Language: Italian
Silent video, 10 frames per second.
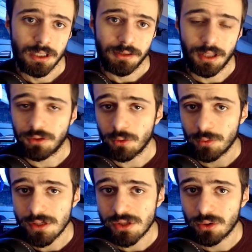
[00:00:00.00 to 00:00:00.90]
Detto
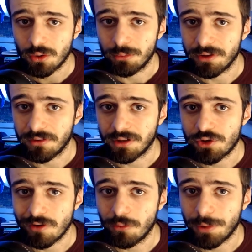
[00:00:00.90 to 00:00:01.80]
questo, come
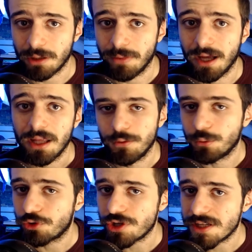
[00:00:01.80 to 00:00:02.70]
dicevo prima, non
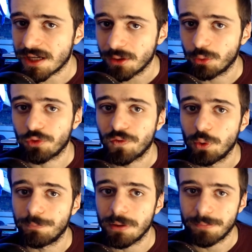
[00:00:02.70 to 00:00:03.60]
ci saranno
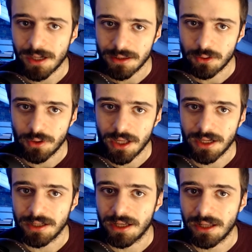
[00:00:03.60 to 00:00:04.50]
sviluppi
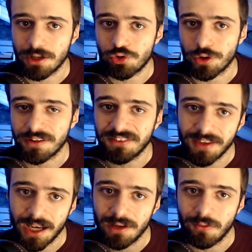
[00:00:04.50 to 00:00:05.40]
particolari nella regione
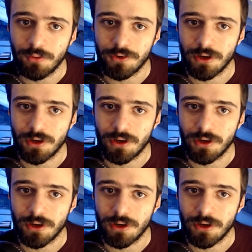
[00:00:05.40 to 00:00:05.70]
salvo fino